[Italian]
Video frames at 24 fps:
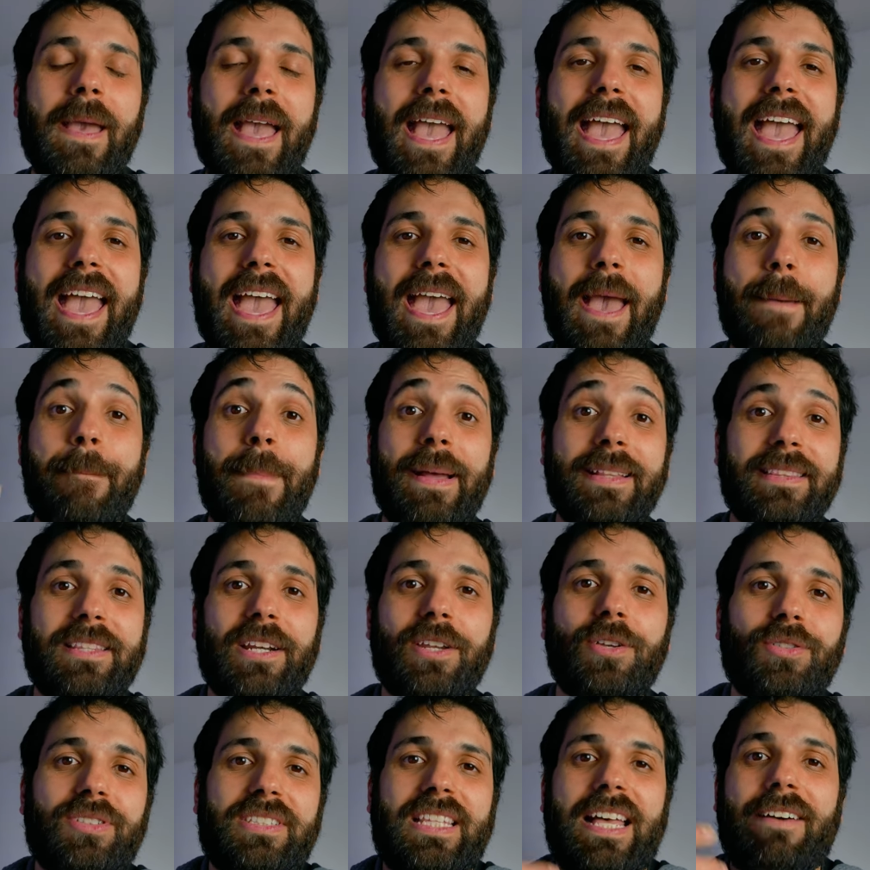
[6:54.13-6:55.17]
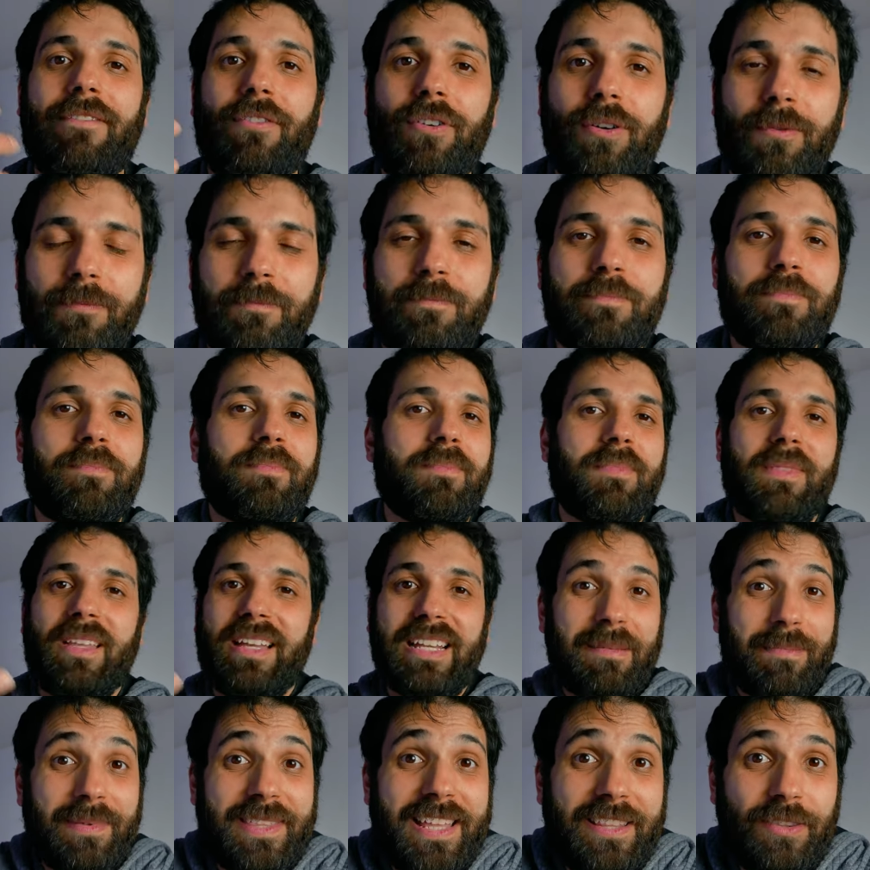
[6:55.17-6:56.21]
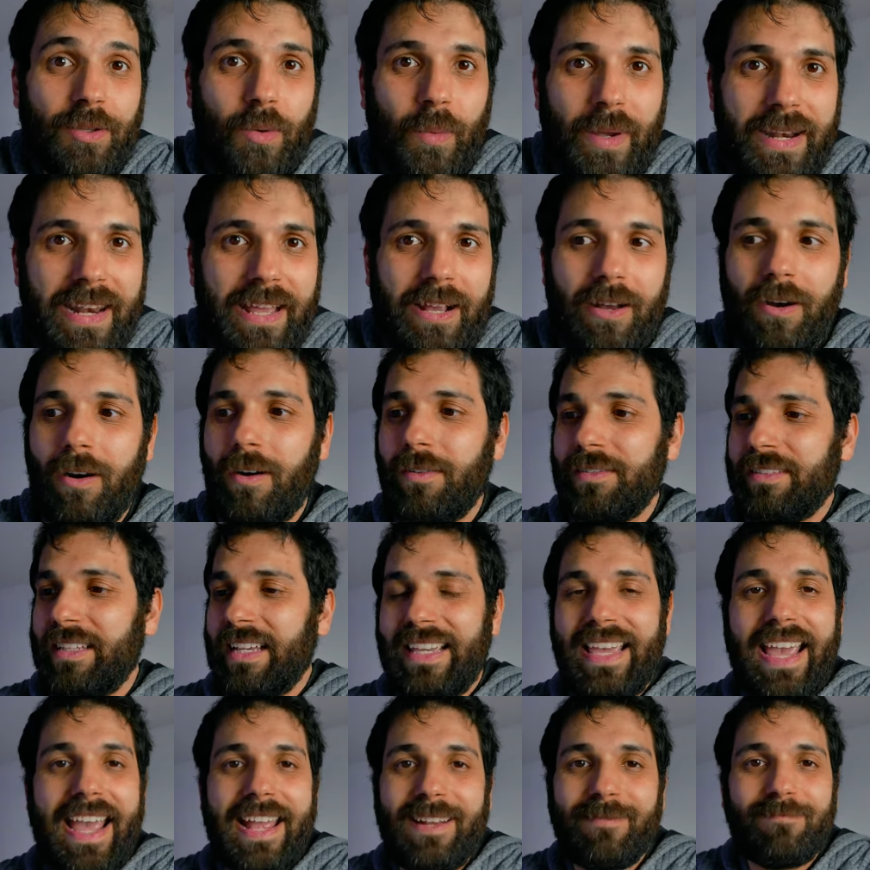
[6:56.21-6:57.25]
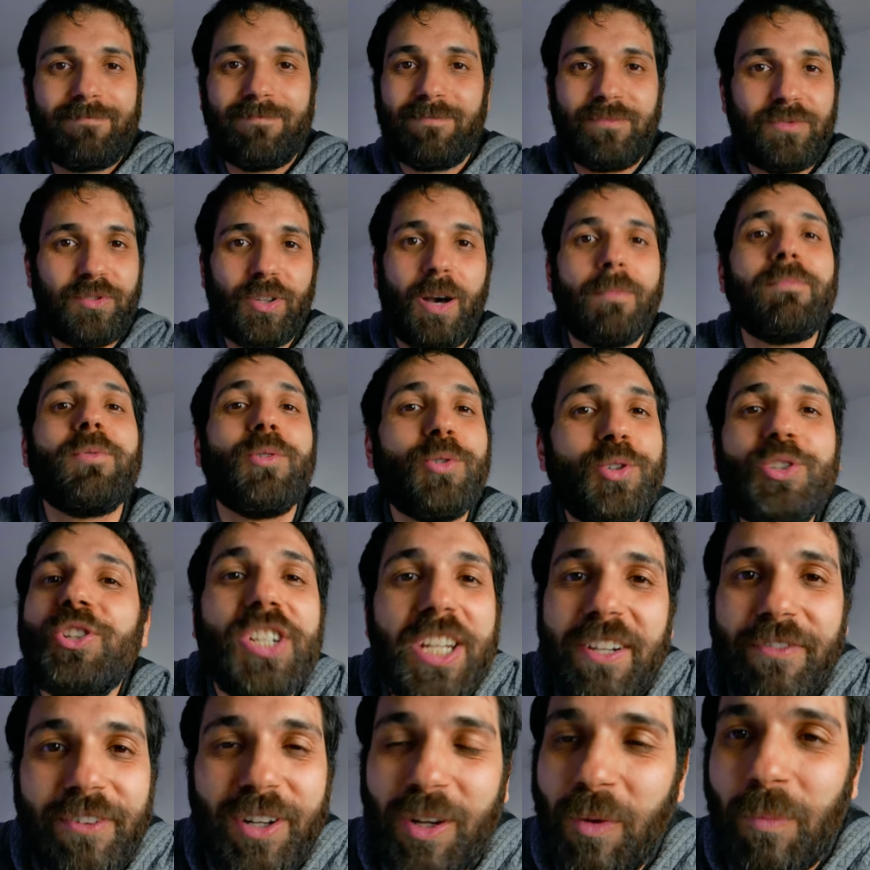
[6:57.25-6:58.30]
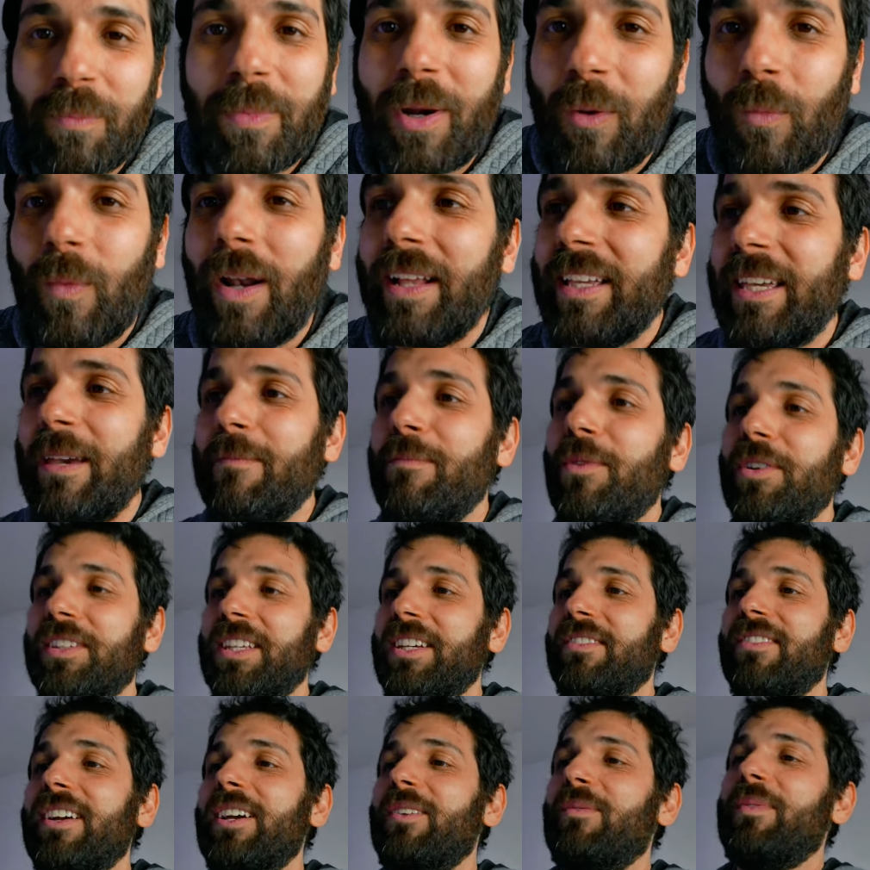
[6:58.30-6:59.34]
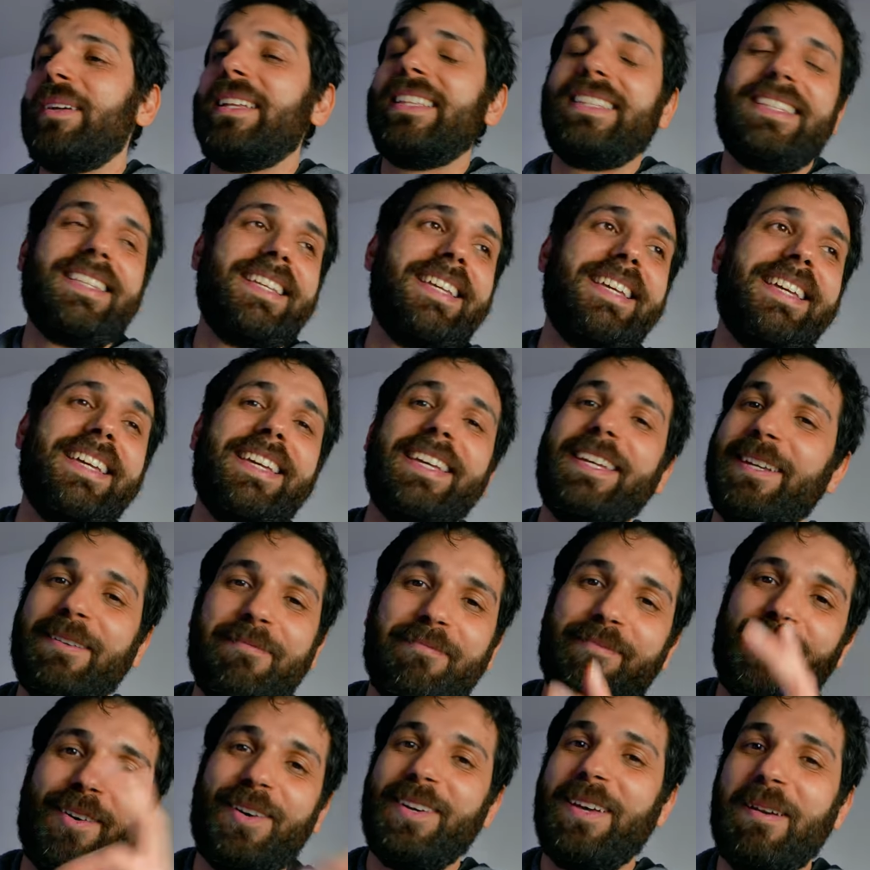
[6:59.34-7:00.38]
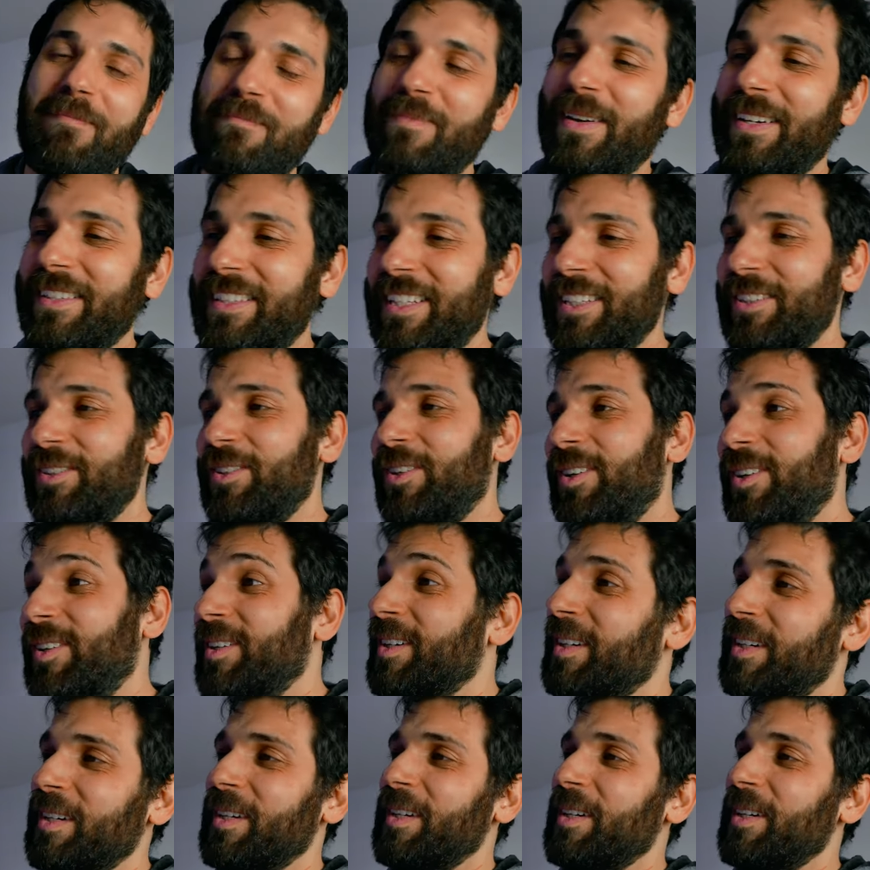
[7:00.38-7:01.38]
Eh, mentre io stavo ripetendo quelle cose che non mi uscivano per qualche motivo, e quindi poi è partito